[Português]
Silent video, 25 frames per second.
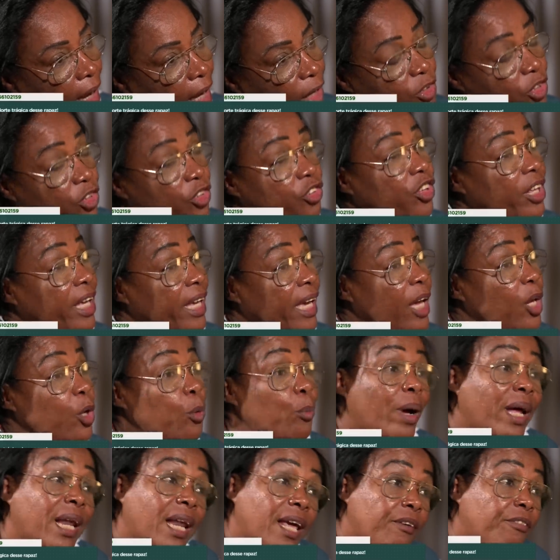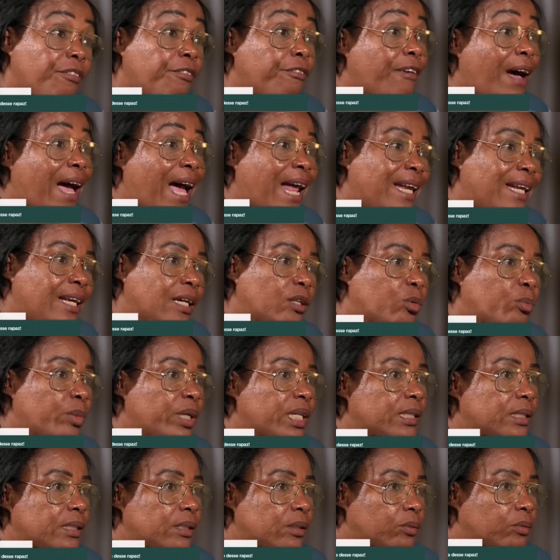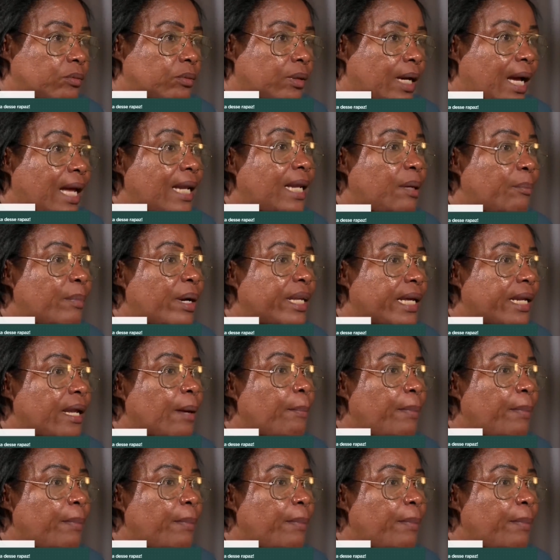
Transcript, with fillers: A gente tem aí uma lei falha no Brasil, a Lei Maria